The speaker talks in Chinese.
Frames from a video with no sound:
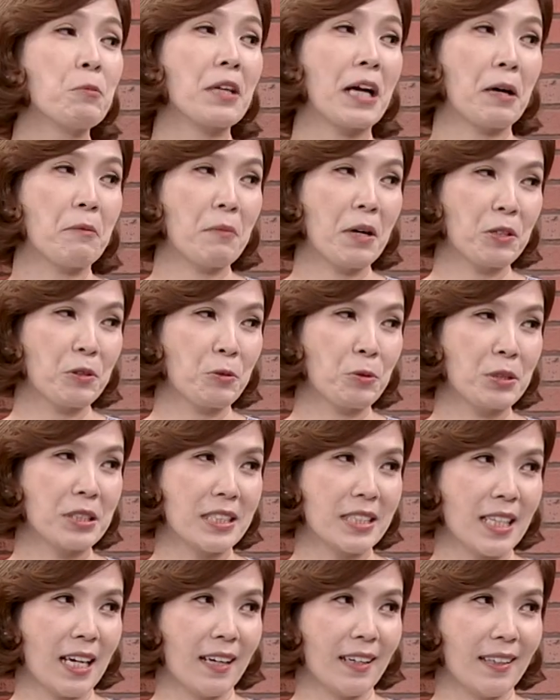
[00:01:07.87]
比阿妈多一
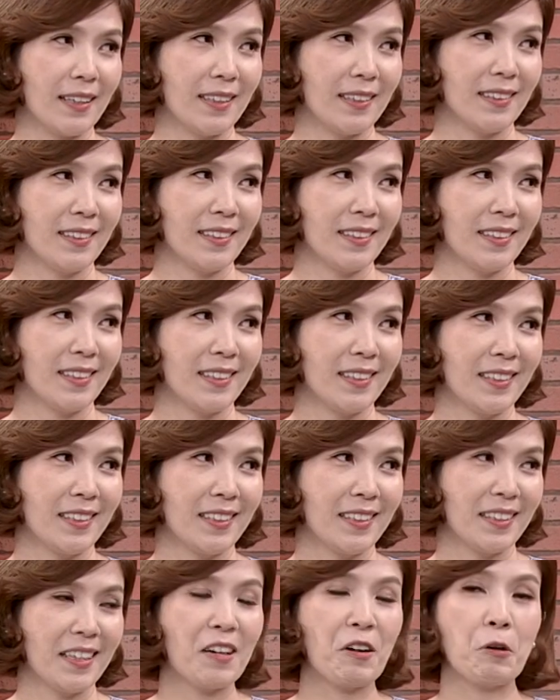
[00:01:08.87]
项哎。多一
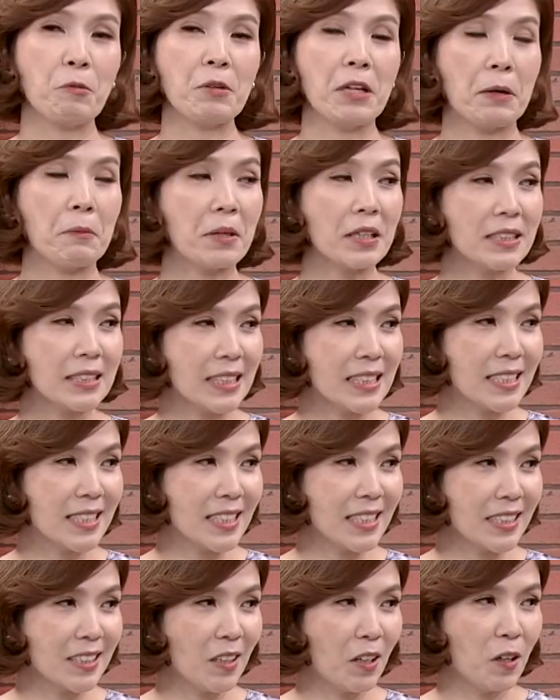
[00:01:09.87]
项？我比阿妈年
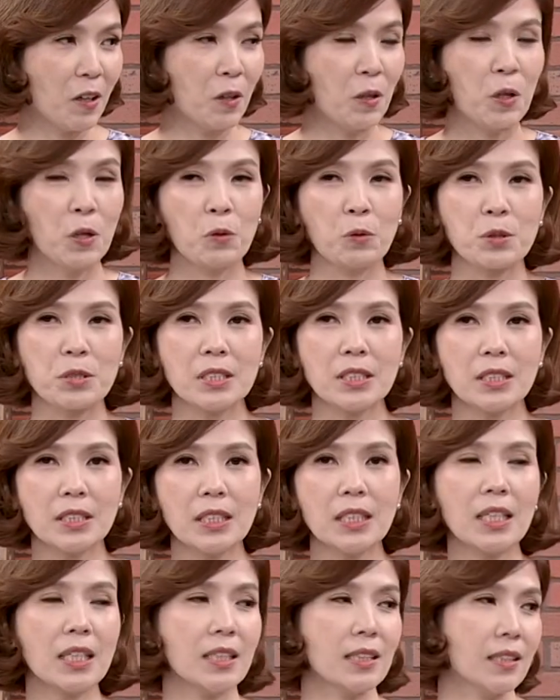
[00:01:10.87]
轻哦。哦，
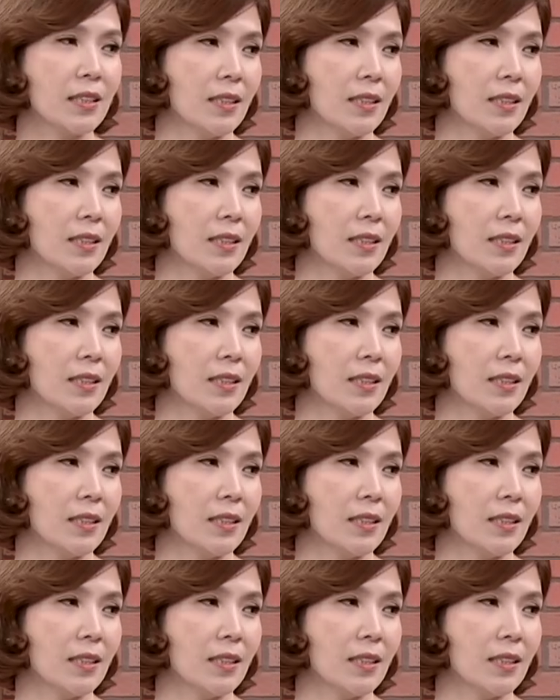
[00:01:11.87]
第二